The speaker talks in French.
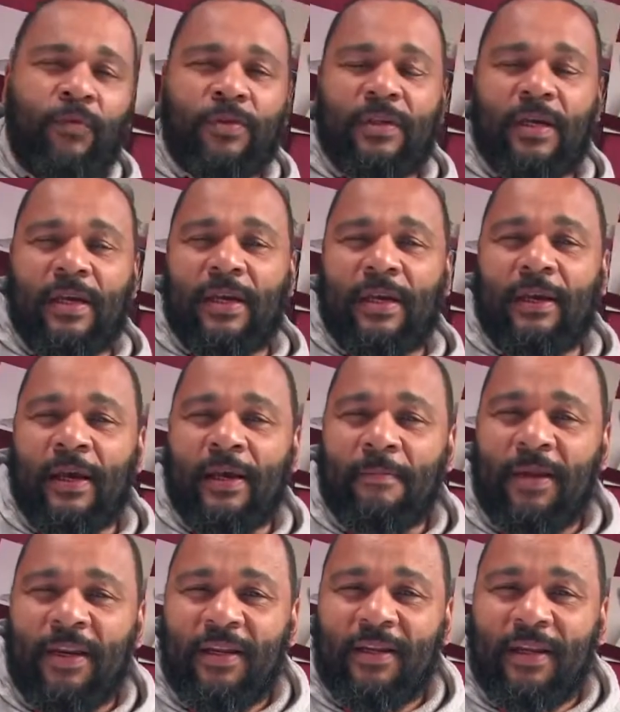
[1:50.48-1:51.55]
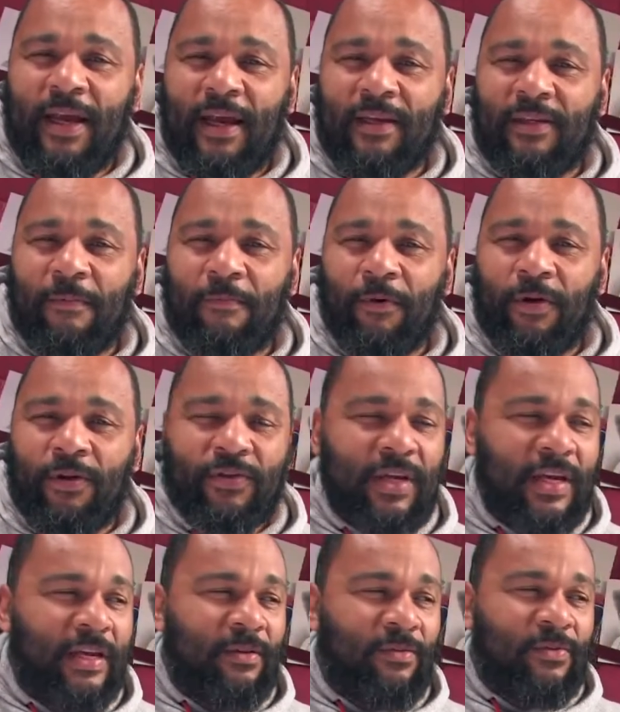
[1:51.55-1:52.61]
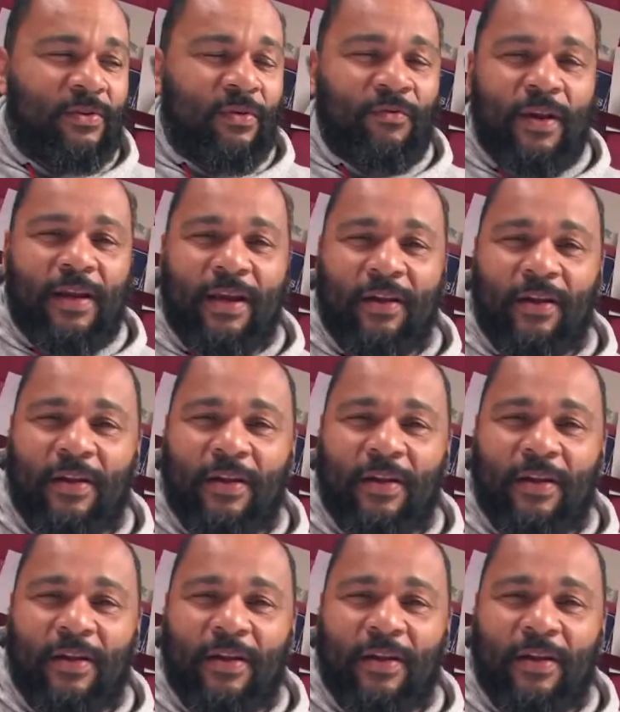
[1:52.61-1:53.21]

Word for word: tous ces militaires, ces policiers qui nous envoient des